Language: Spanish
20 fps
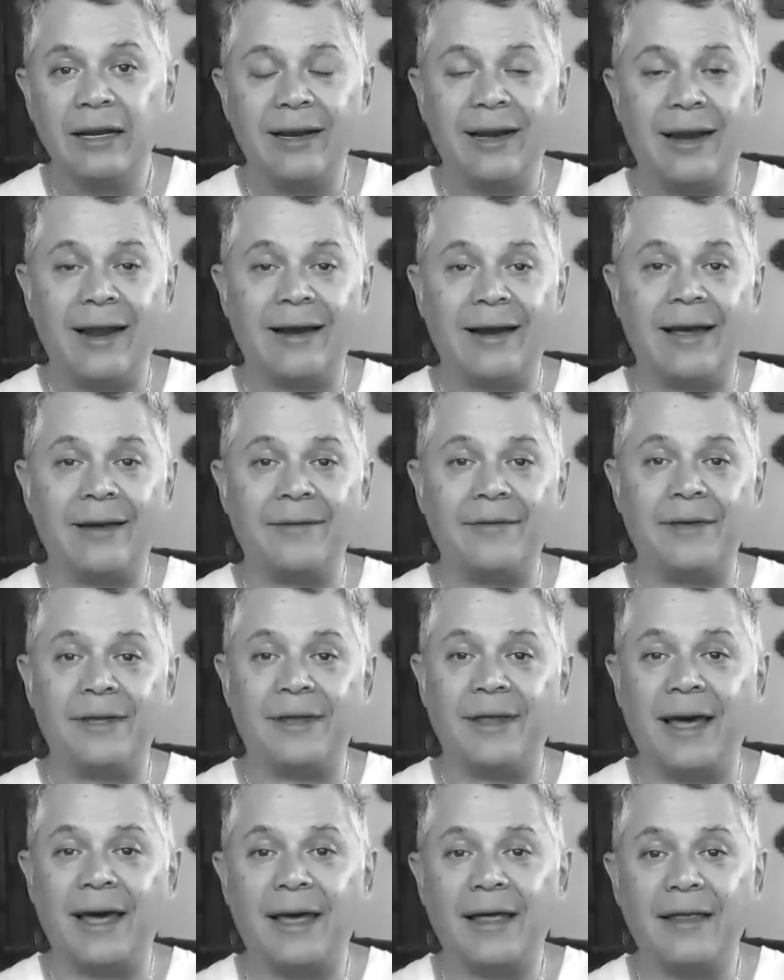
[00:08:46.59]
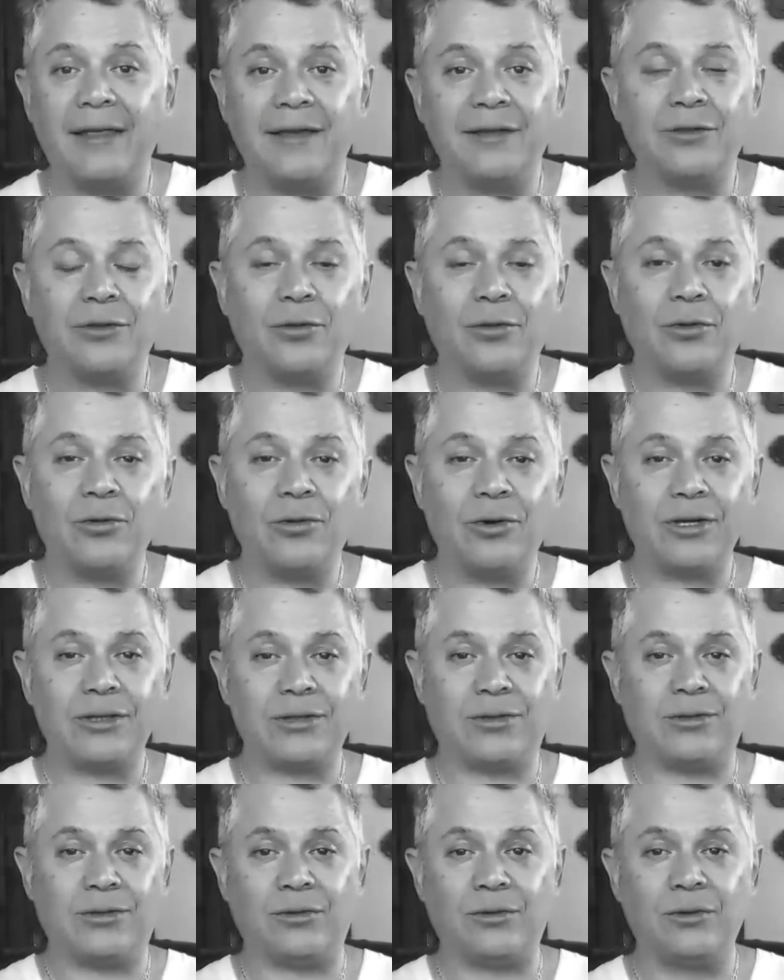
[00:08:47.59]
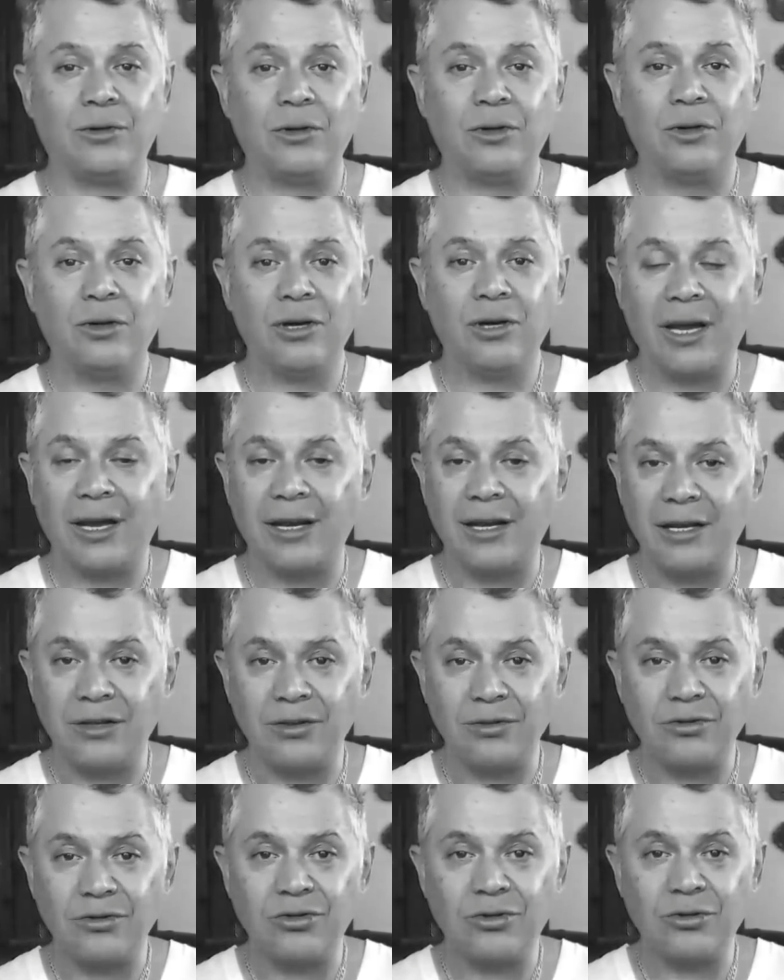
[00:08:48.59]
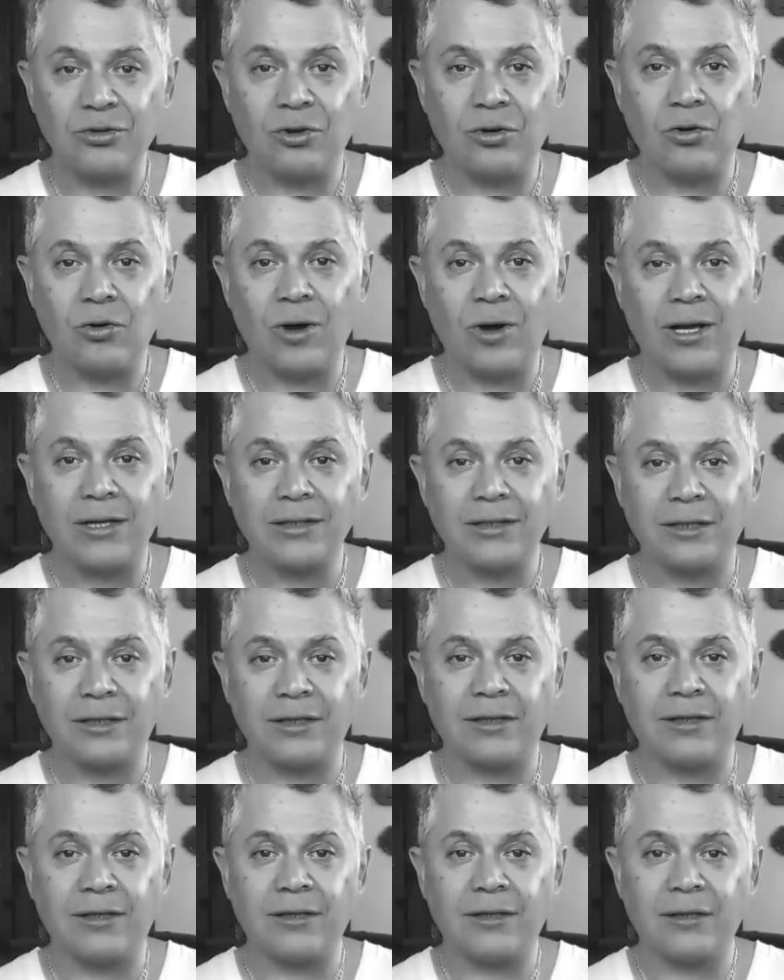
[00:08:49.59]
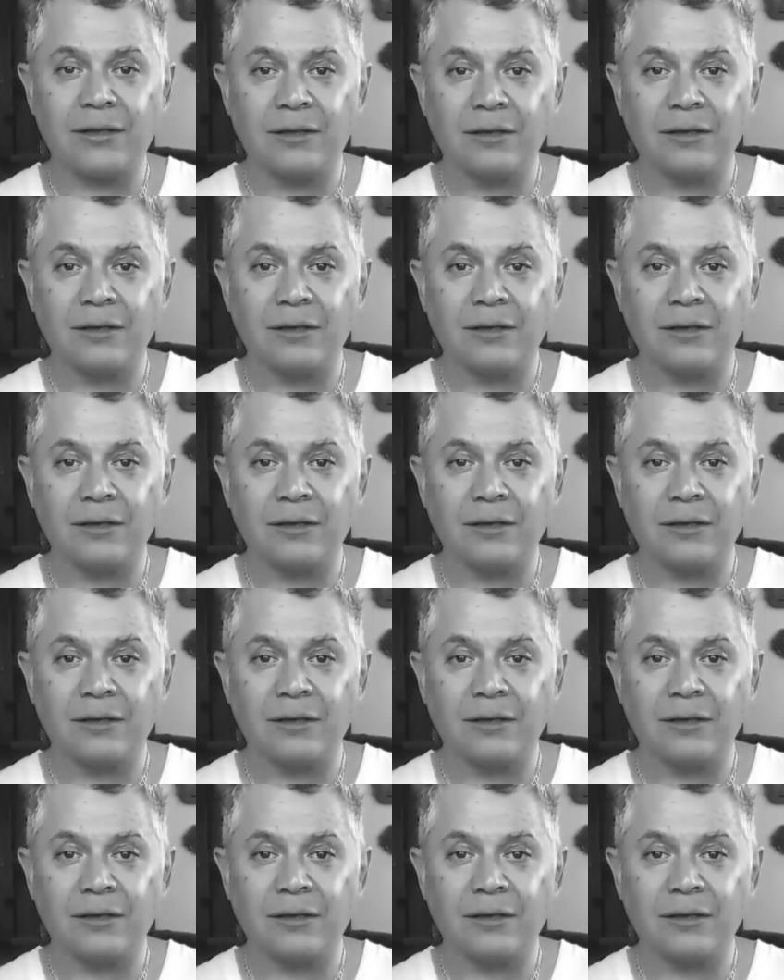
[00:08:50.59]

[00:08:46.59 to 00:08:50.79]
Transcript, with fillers: la Navidad y todo eso, qué lindo si uno lo hace